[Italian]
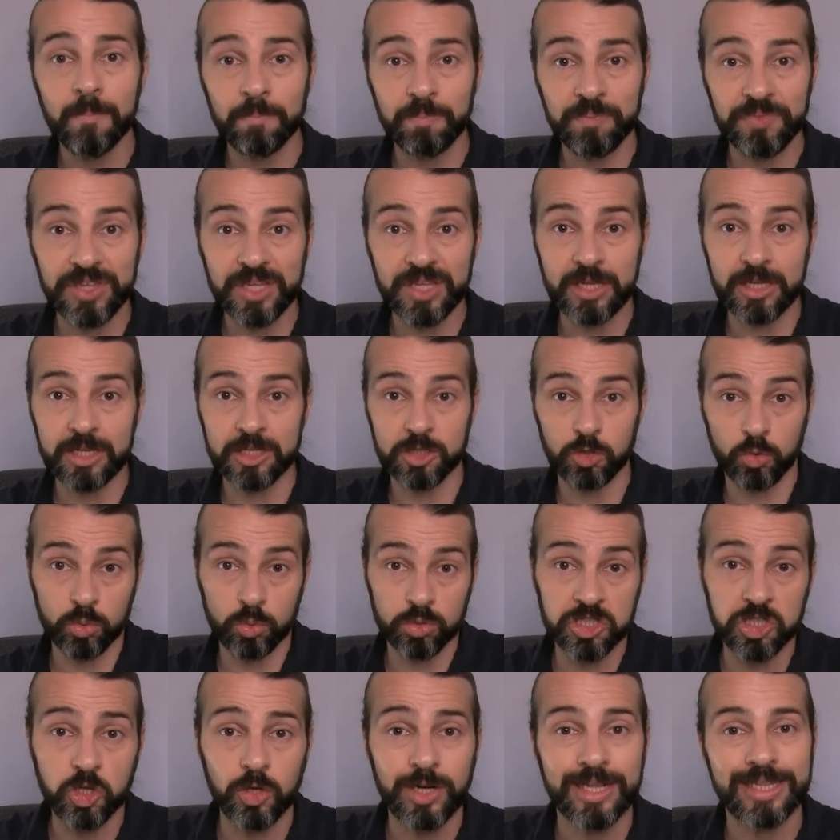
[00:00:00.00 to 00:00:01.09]
di
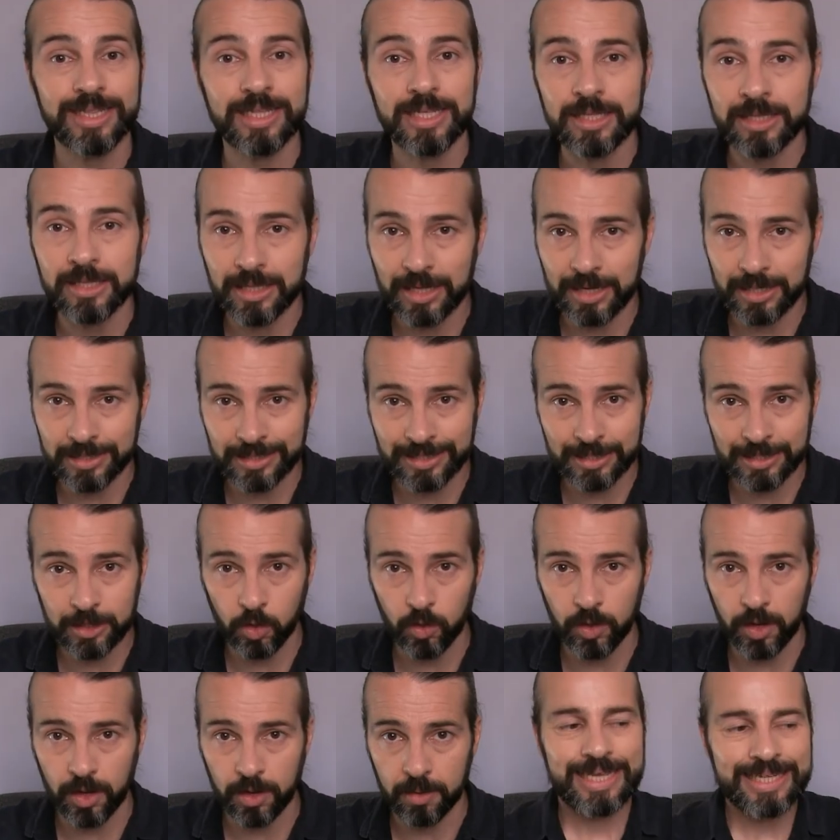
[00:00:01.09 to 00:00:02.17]
soluzione, di
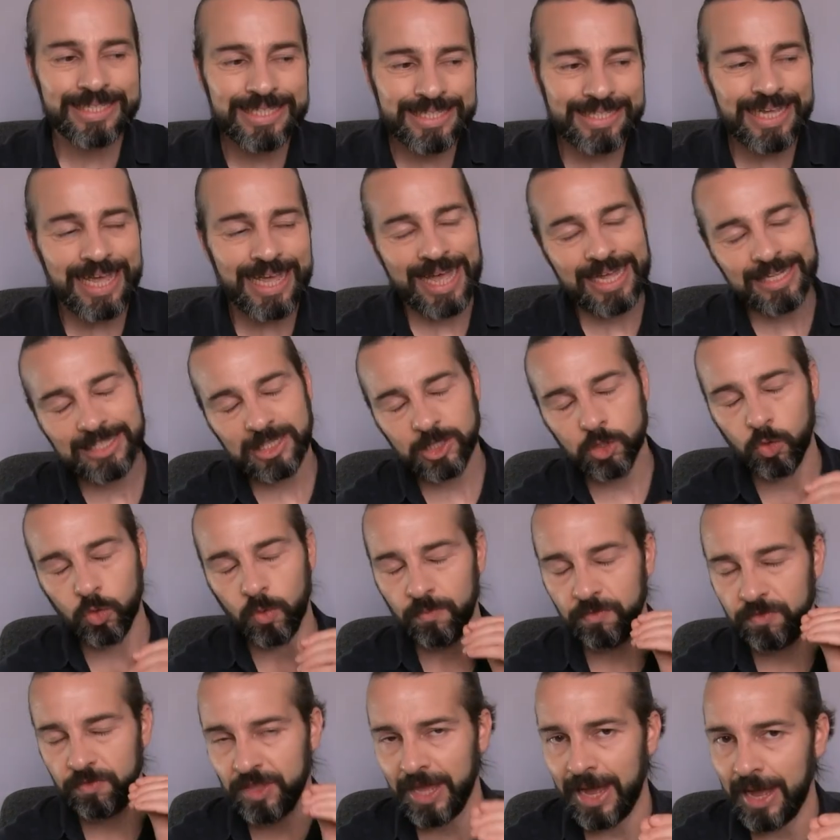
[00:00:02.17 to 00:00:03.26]
interazione. E se è
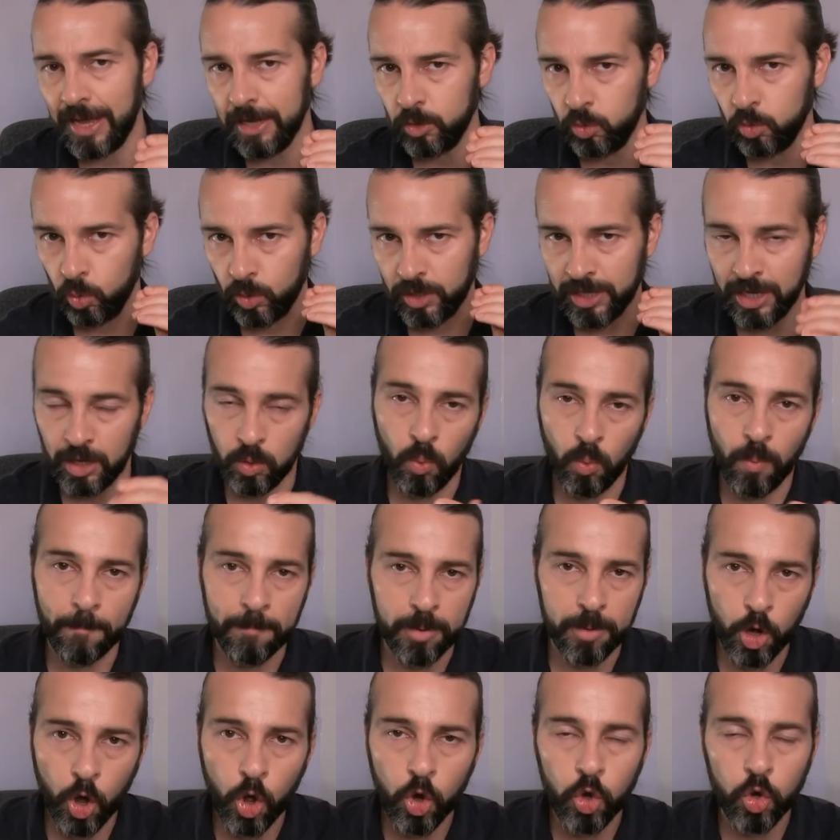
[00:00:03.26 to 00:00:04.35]
scontato che un
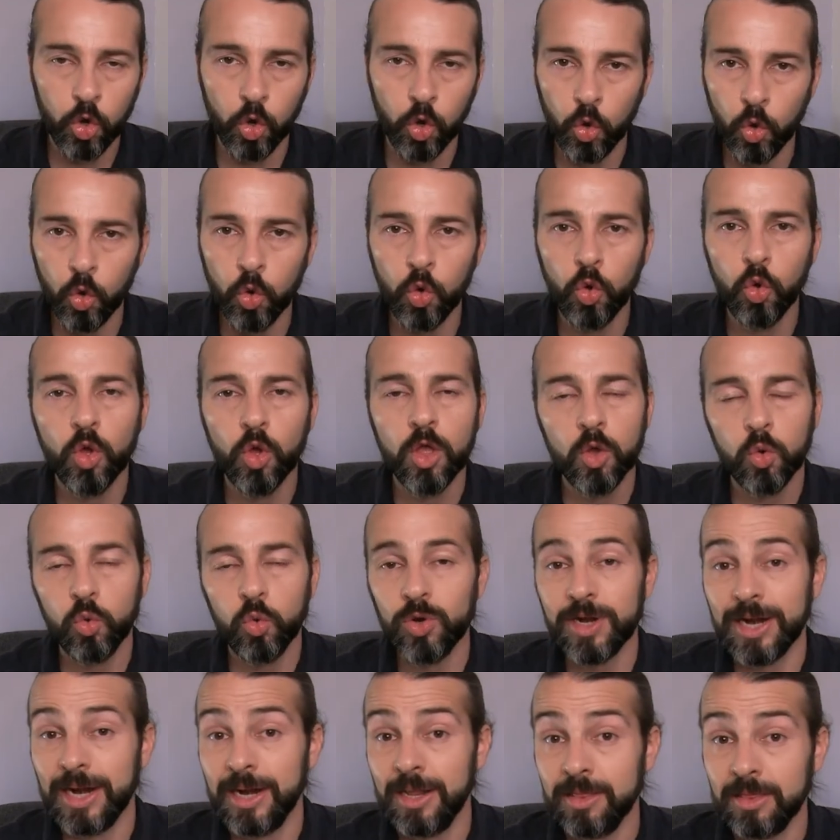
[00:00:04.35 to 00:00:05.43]
blocco o
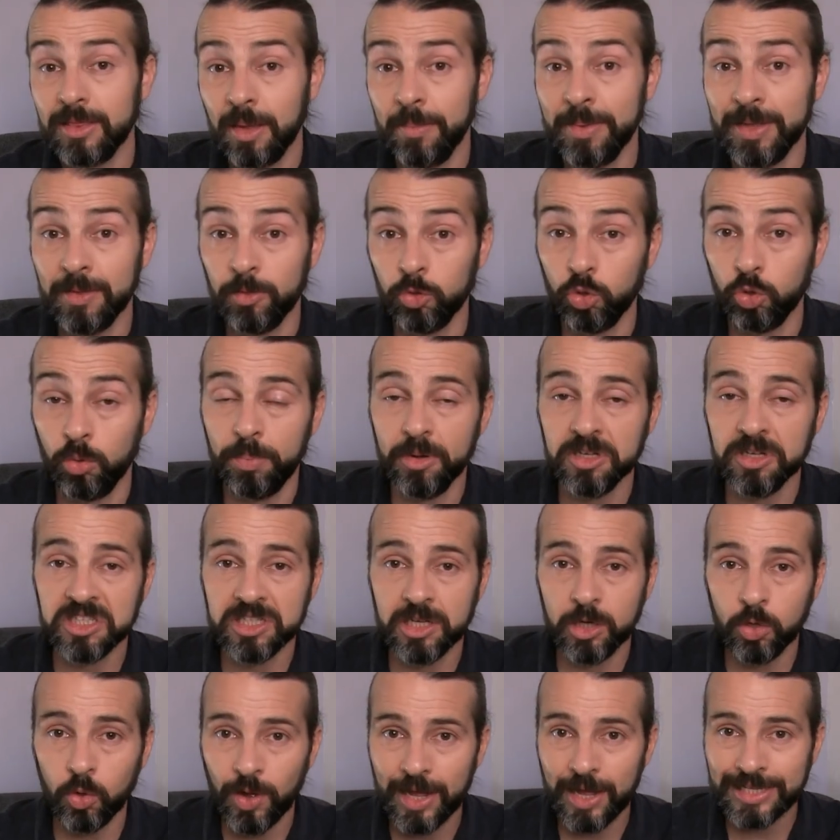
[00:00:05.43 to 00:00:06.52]
un rallentamento
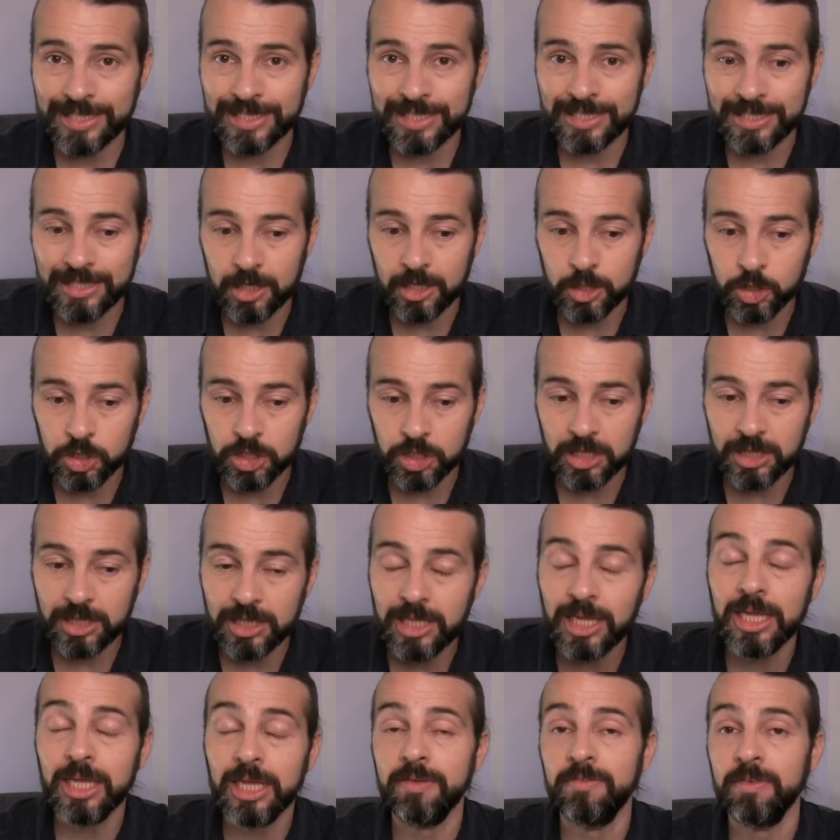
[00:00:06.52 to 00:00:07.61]
possano esserci,
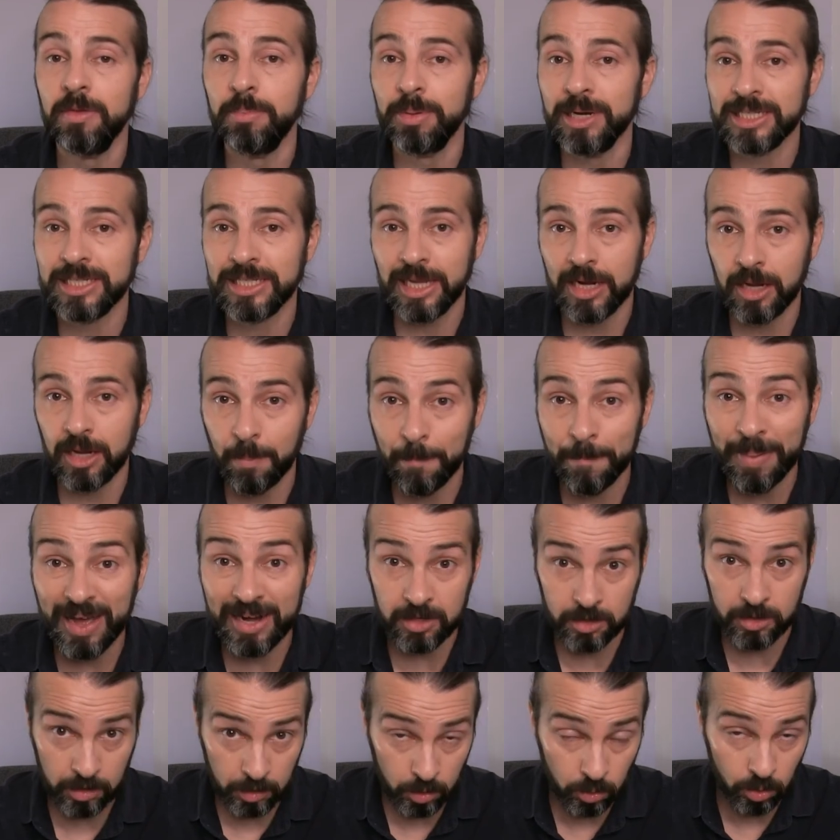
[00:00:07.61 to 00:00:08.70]
devi prestare
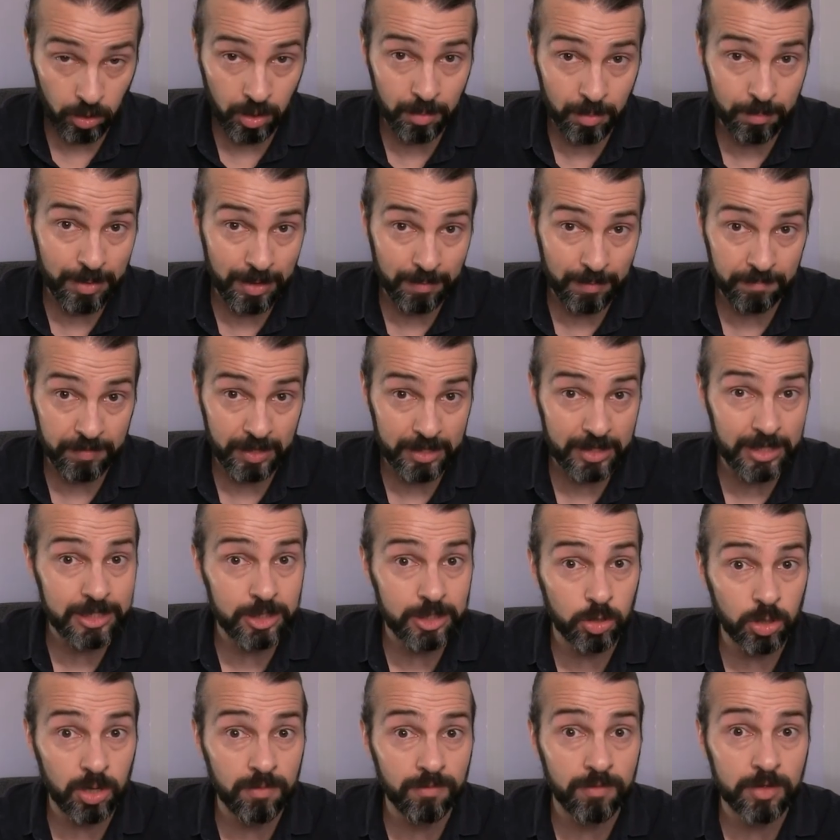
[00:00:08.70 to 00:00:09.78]
particolarmente
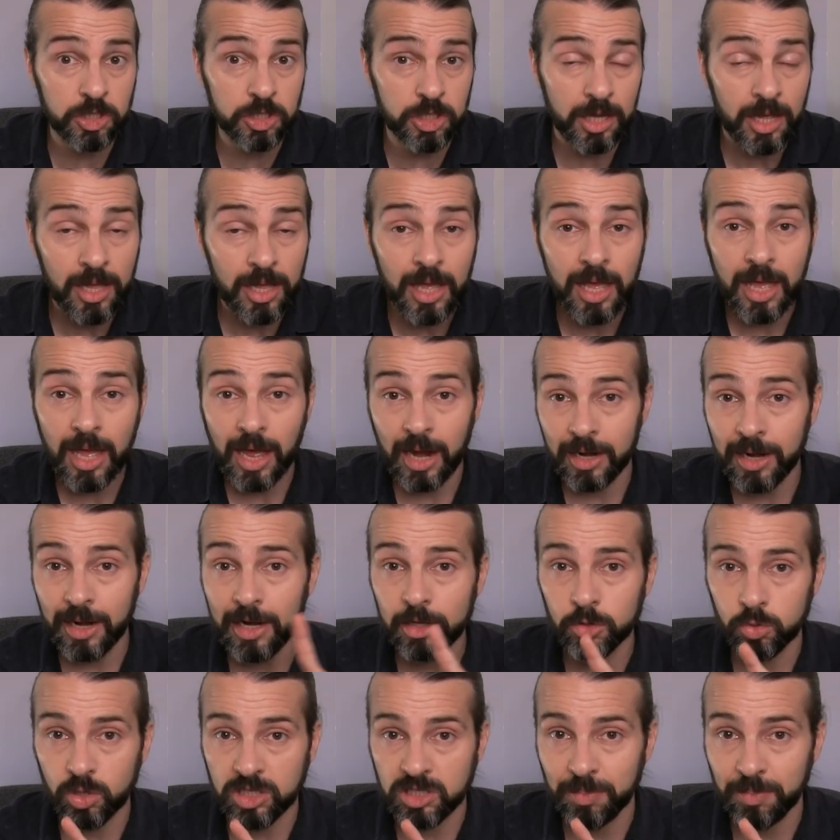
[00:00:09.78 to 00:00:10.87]
attenzione invece
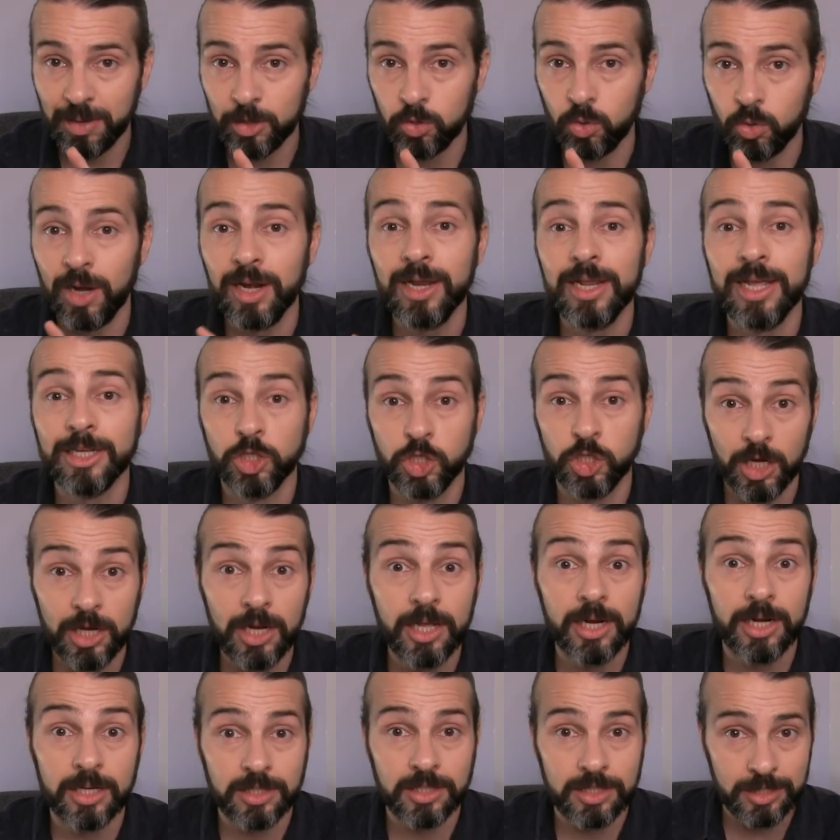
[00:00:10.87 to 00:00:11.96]
all'altro aspetto, alle
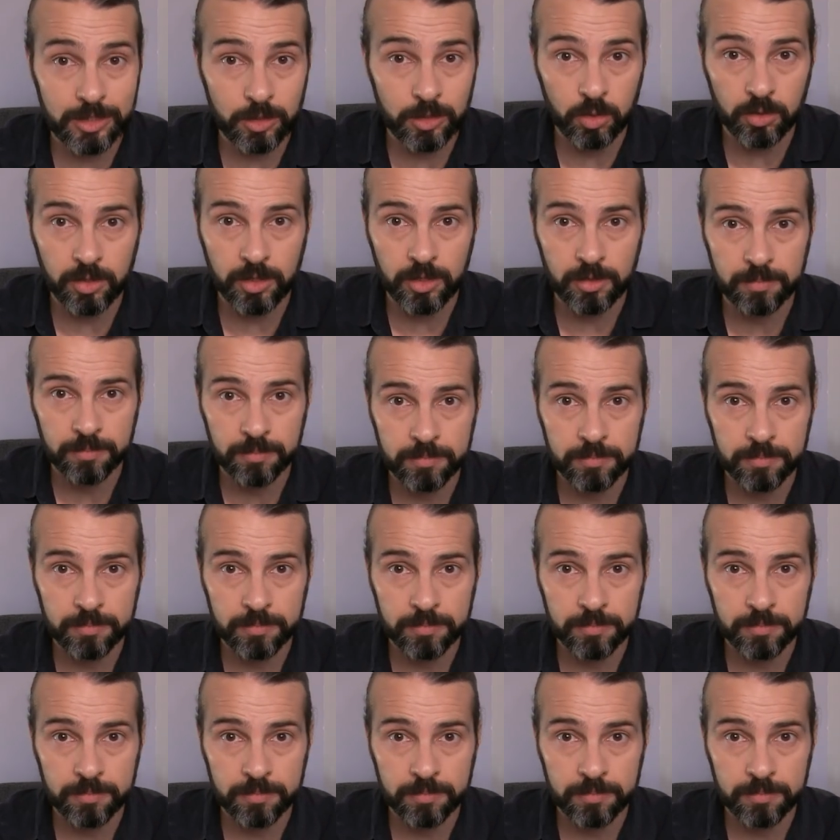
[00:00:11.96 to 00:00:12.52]
accelerazioni.